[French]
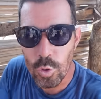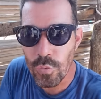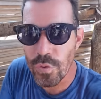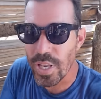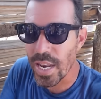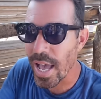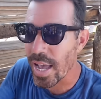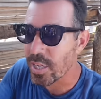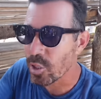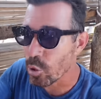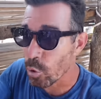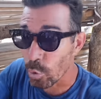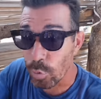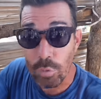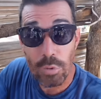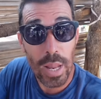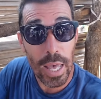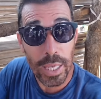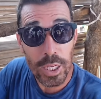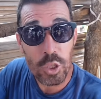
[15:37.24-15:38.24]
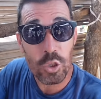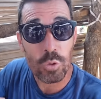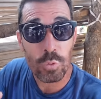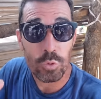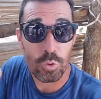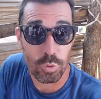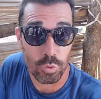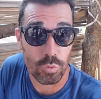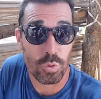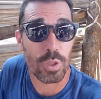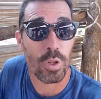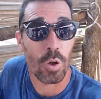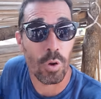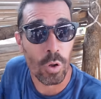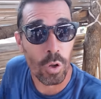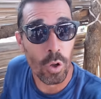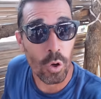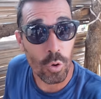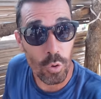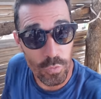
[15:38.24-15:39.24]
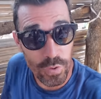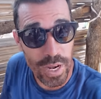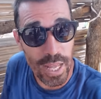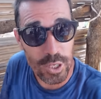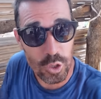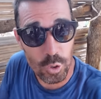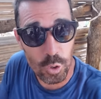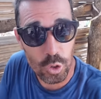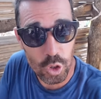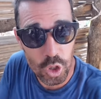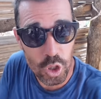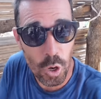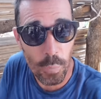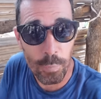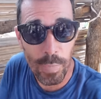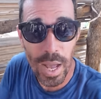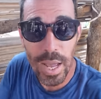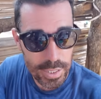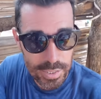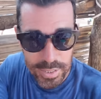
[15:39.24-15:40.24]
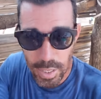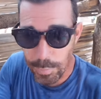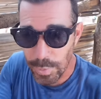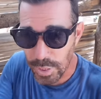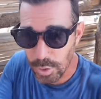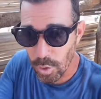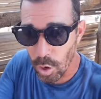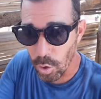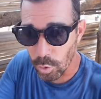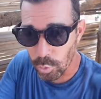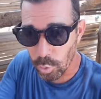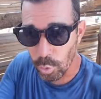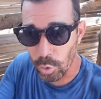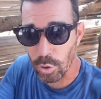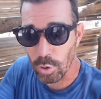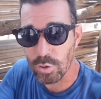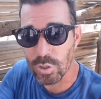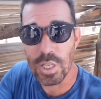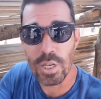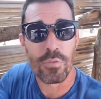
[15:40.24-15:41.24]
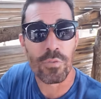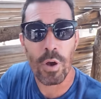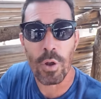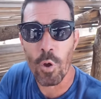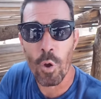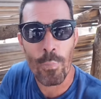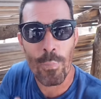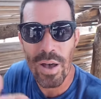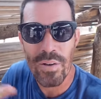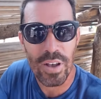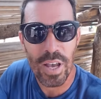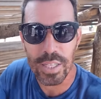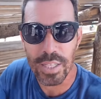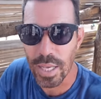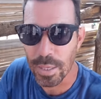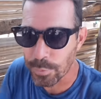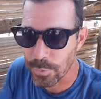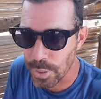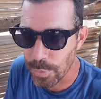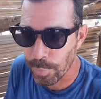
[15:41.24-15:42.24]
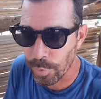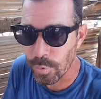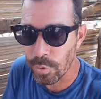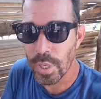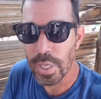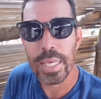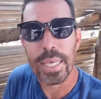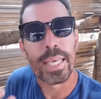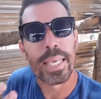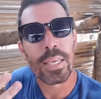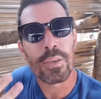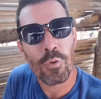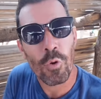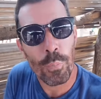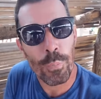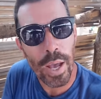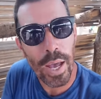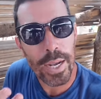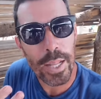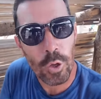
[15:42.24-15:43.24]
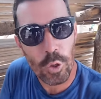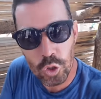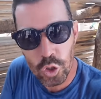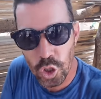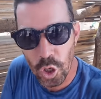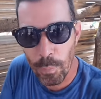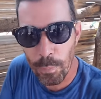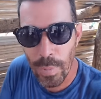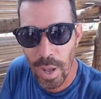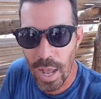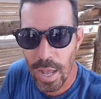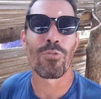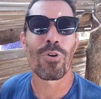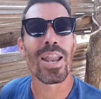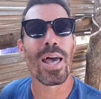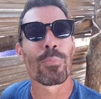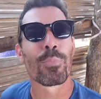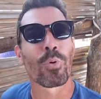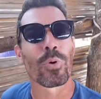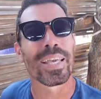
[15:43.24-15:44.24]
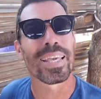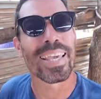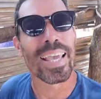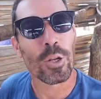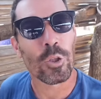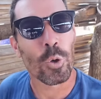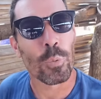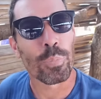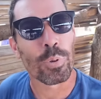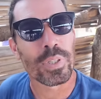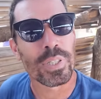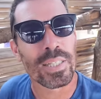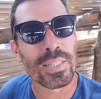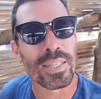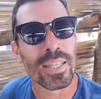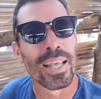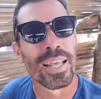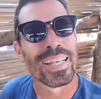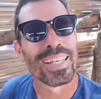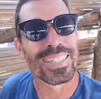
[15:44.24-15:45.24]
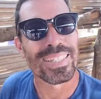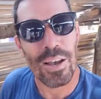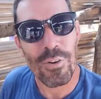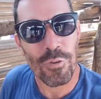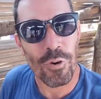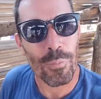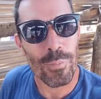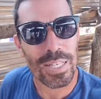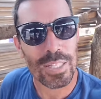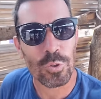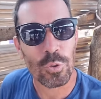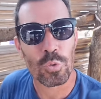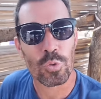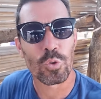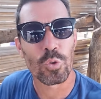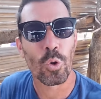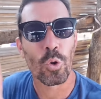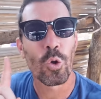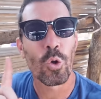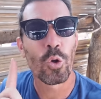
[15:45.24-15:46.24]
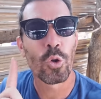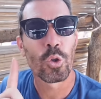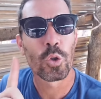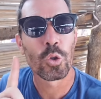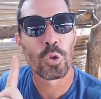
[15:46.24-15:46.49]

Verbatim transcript: du village, le nom de la région. Je suis dans le village de Chamba. Les habitants entre eux, quand ils veulent bavarder un petit peu, ils vont parler en Chamba. Voilà pour les quelques petites informations sur le